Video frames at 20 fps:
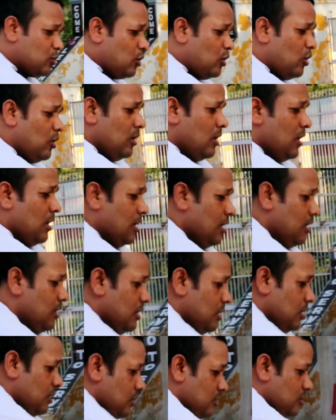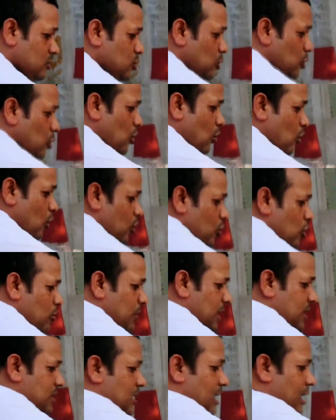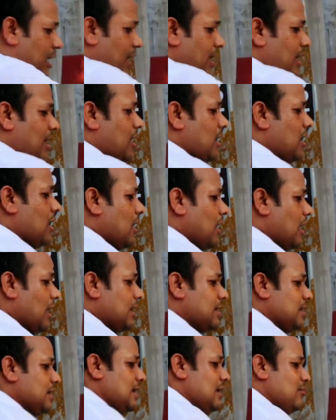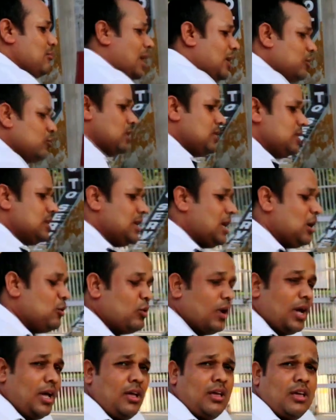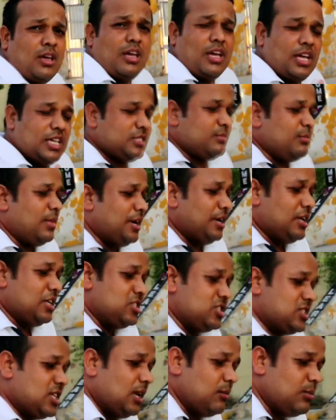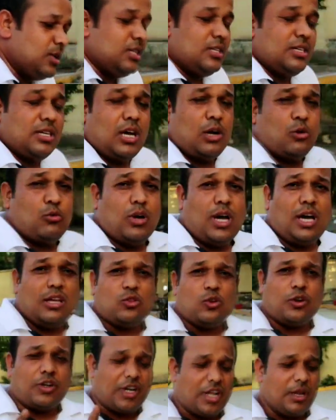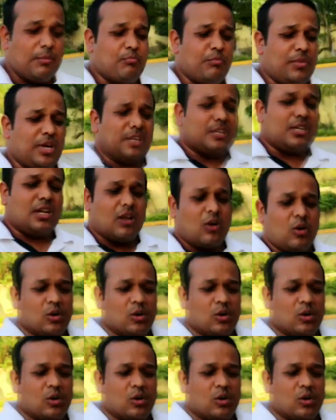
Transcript: तो जो ओडोमीटर है हालांकि ये मैनुअल दिया हुआ है इसमें डिजिटल भी दिया हुआ है तो ट्रिप मीटर